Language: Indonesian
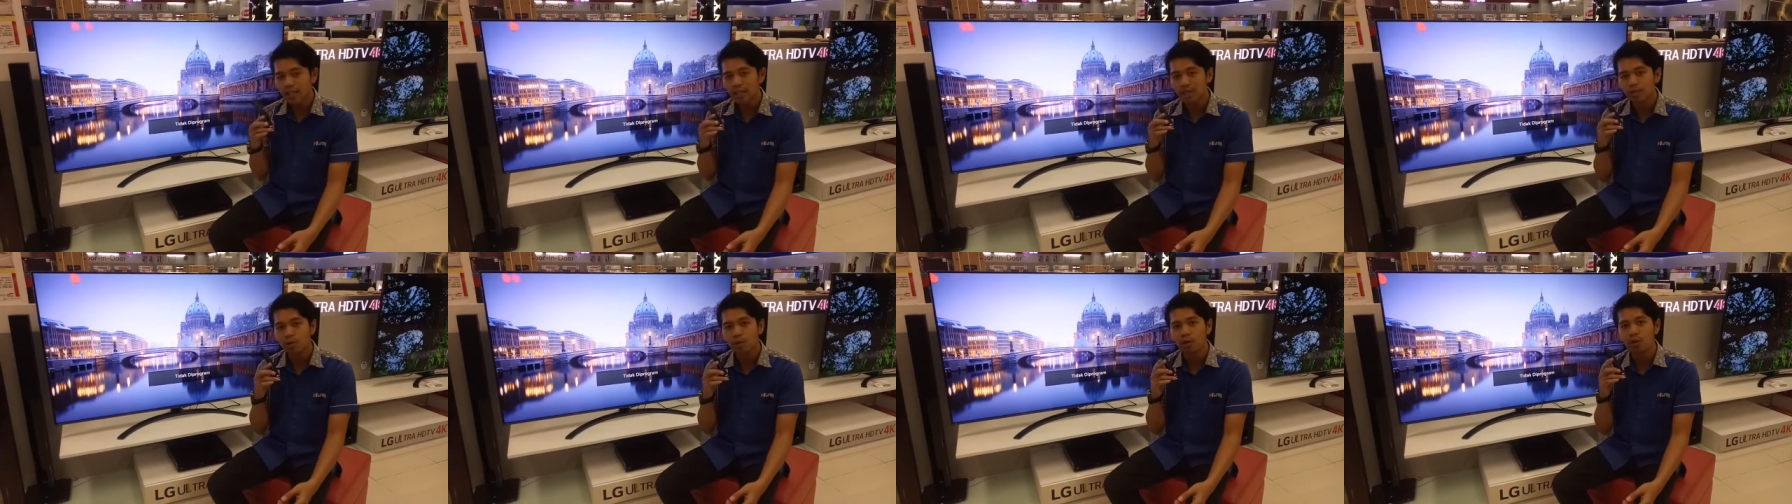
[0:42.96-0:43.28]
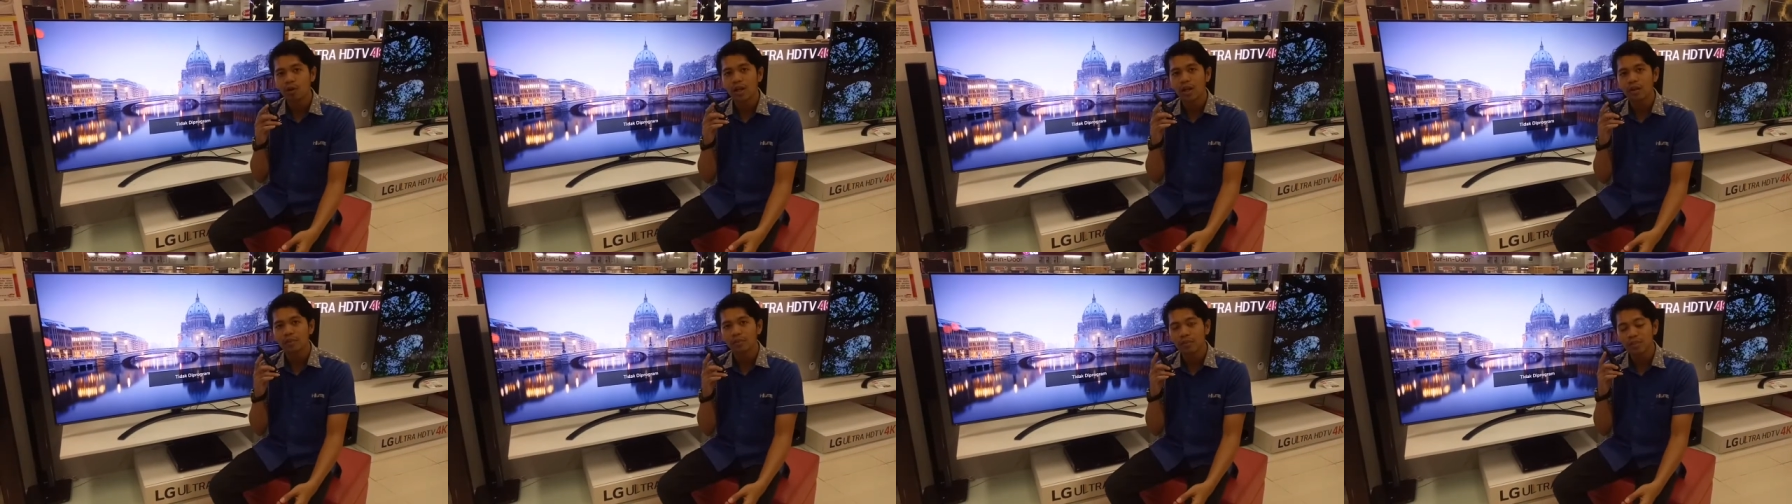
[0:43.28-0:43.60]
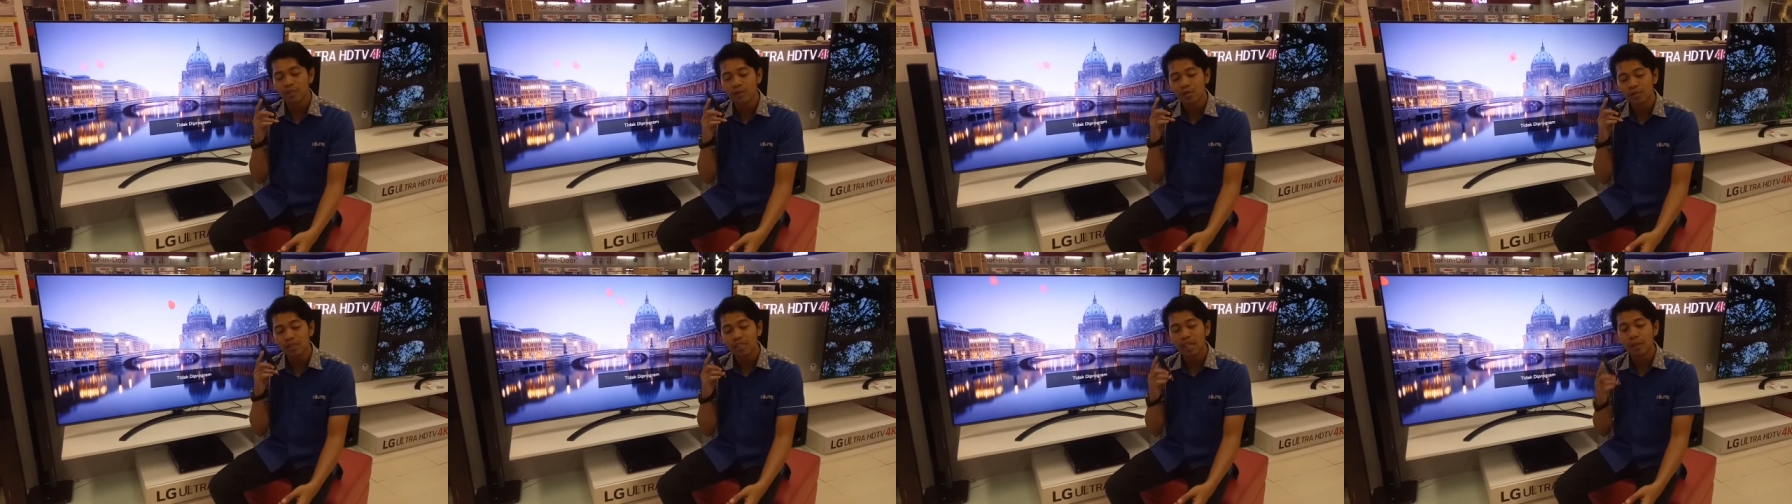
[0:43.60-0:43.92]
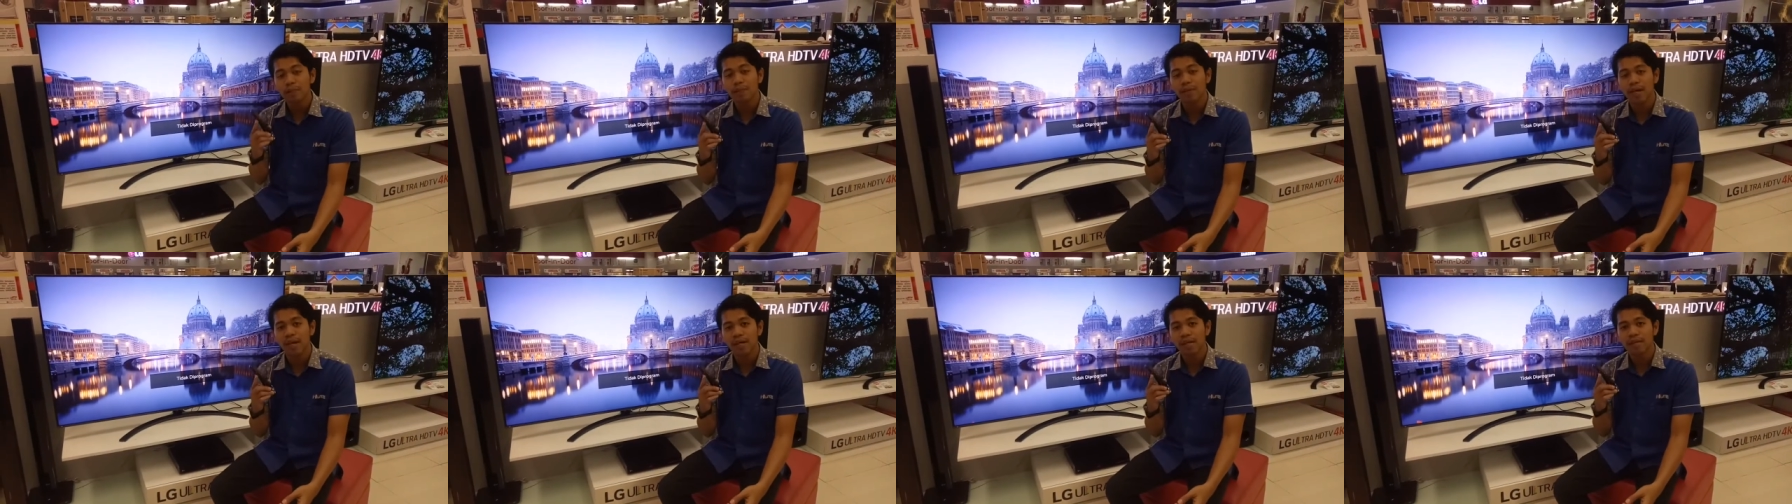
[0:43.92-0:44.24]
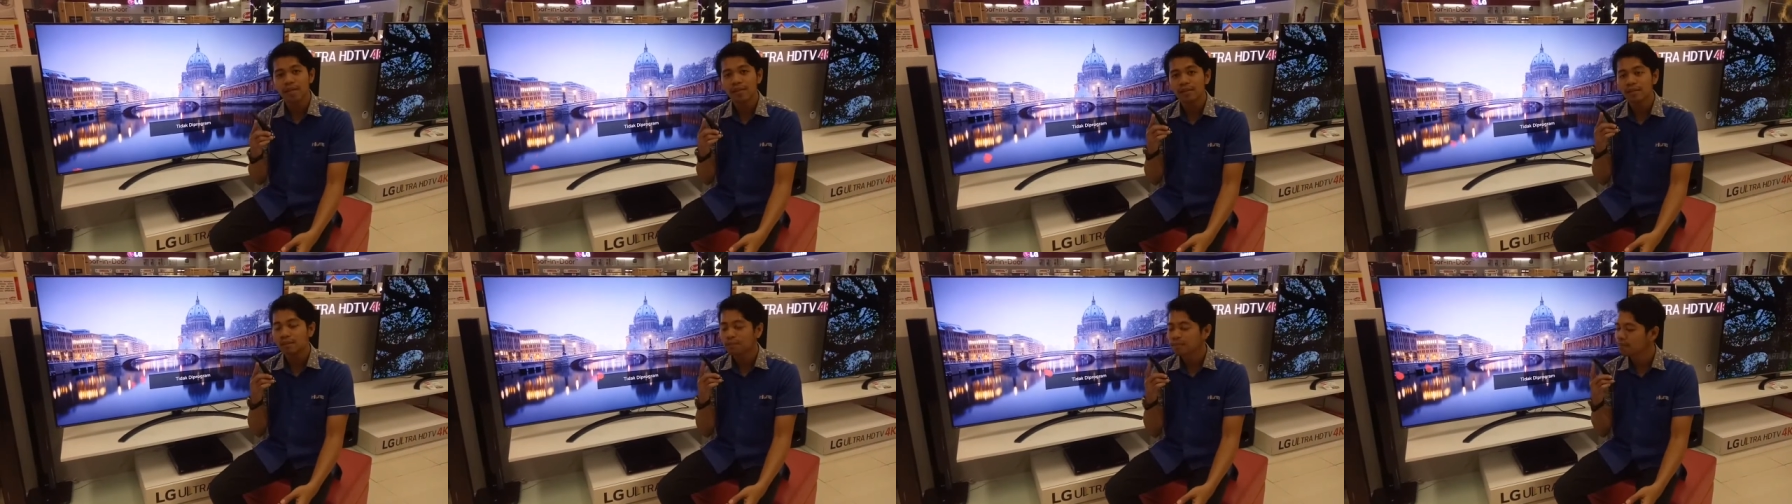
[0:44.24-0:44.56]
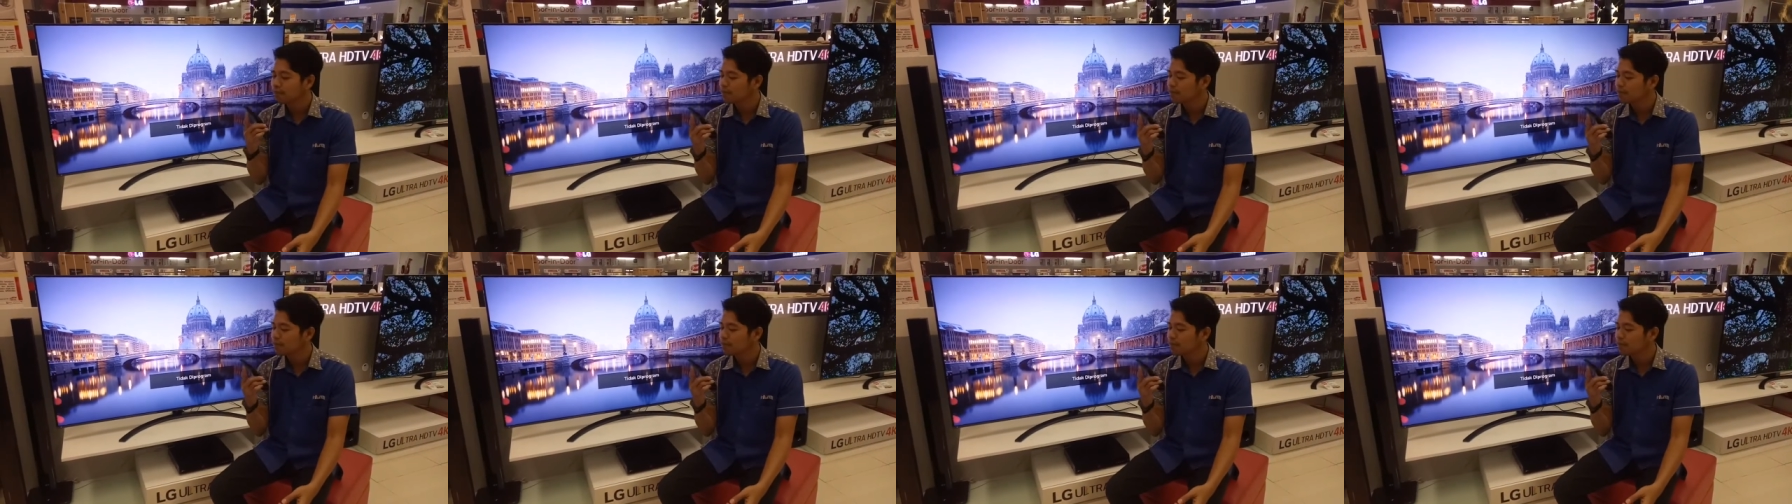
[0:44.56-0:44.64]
kita hanya mengucapkan